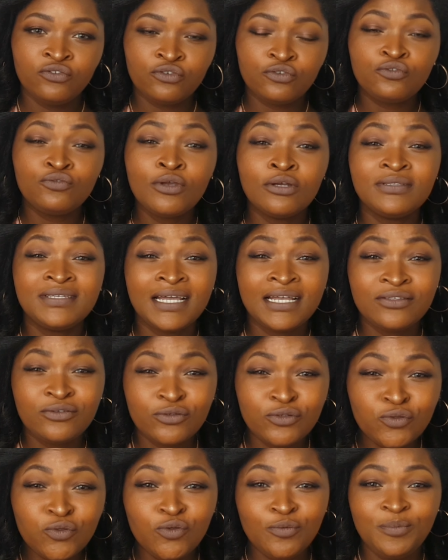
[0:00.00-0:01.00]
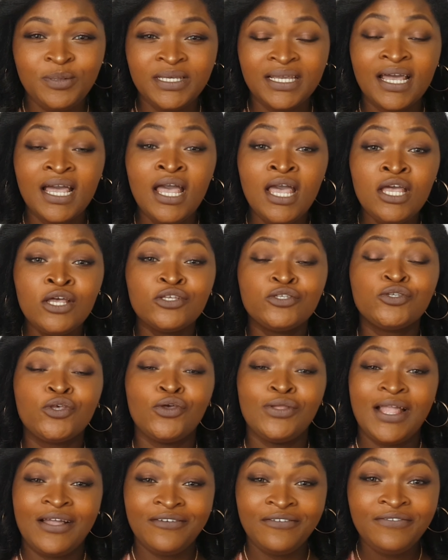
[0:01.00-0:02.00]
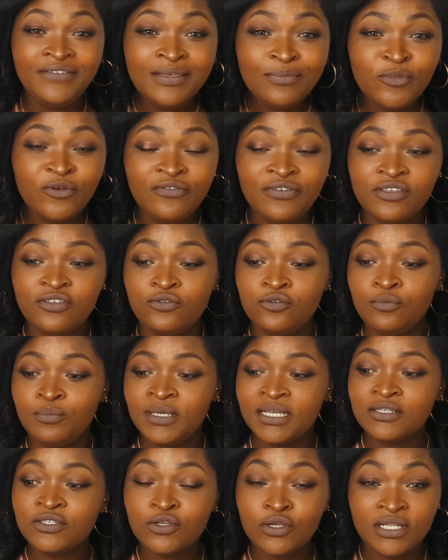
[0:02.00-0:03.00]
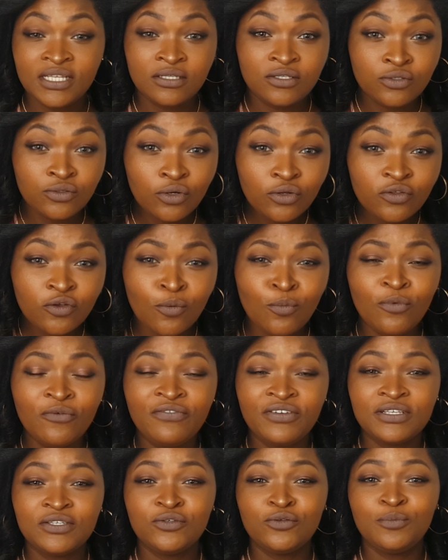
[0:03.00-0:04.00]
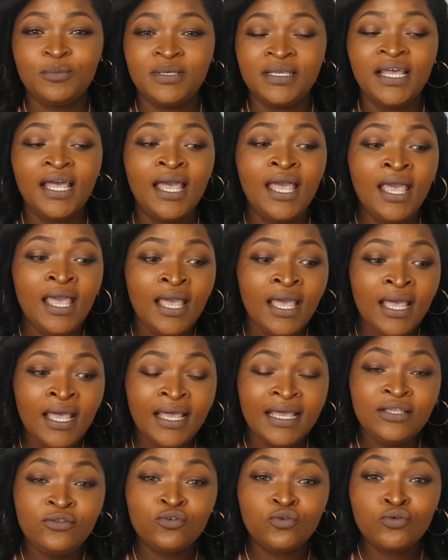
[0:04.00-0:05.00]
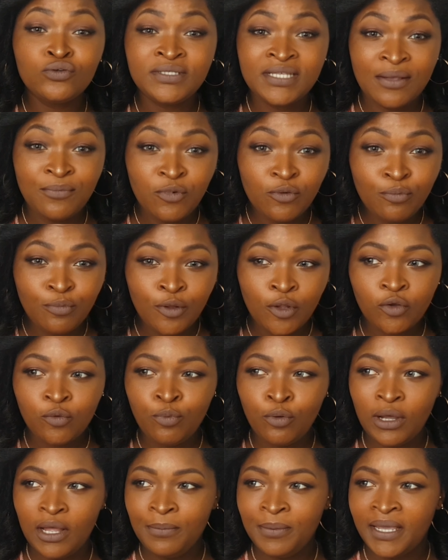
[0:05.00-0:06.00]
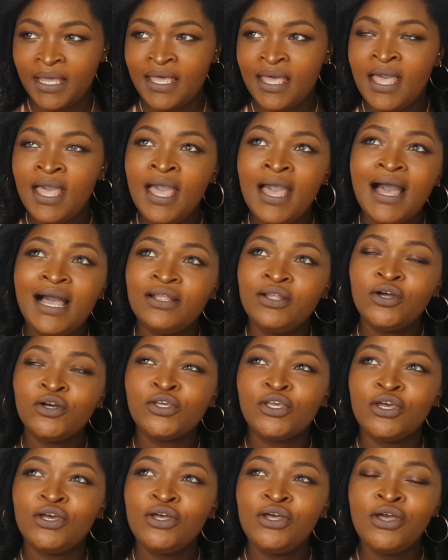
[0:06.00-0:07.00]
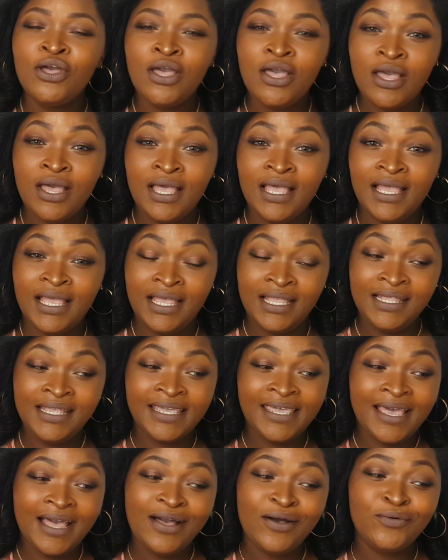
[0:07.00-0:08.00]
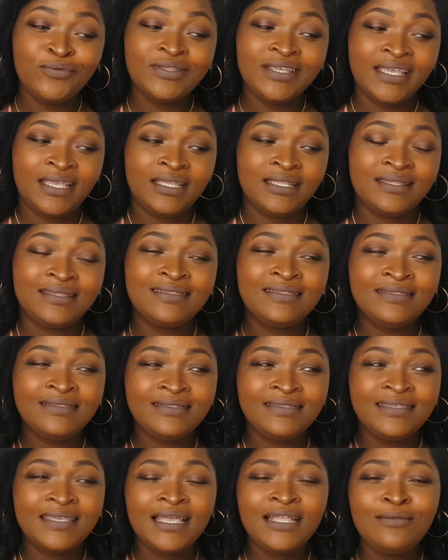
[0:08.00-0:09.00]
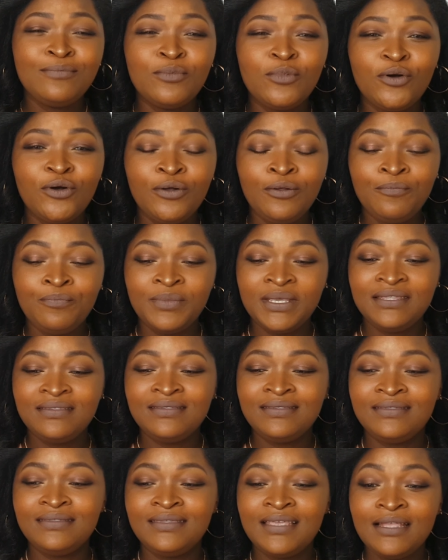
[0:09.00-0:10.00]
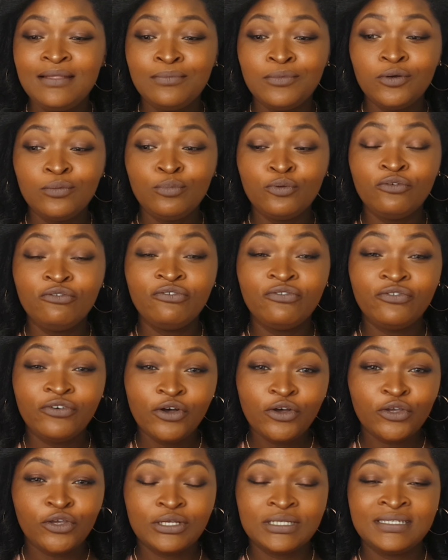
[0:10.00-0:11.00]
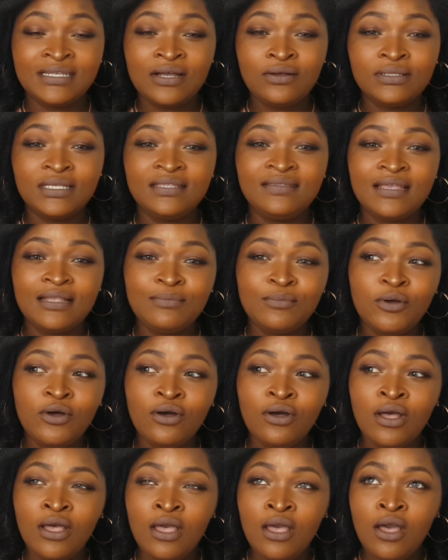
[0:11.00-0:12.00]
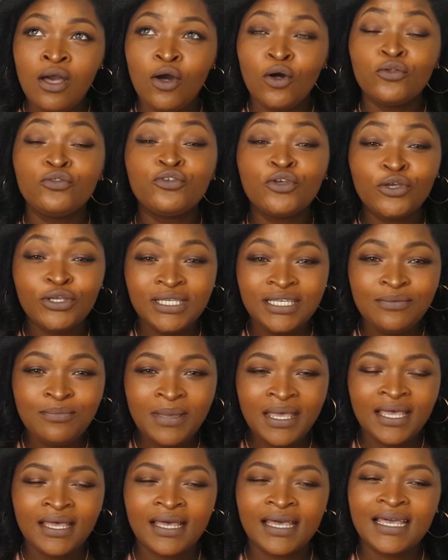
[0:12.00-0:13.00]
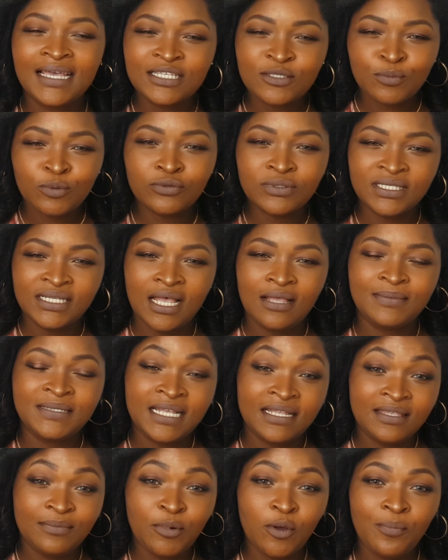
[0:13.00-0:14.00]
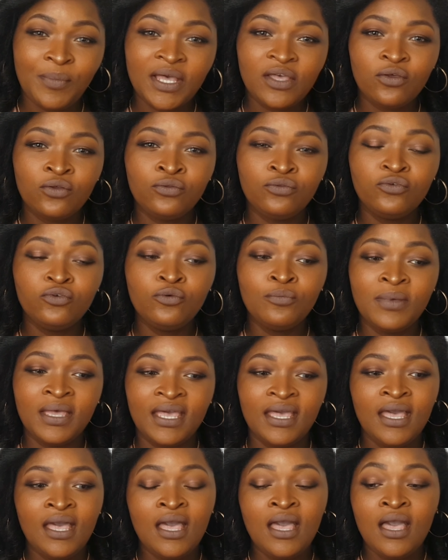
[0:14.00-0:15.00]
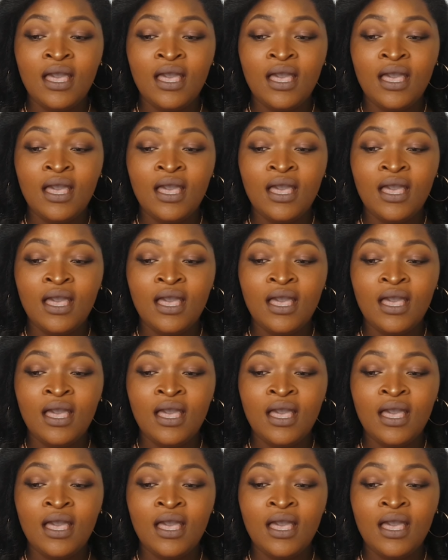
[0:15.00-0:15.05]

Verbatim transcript: je suis en train de subir ce que la vie me fait subir, ce que les autres m'ont fait subir, et du coup ça me bloque pour après. Alors que les gars, on est tellement, mais tellement plus fort que ça, on est tellement entre guillemets responsable, ça dépend pas que de nous, mais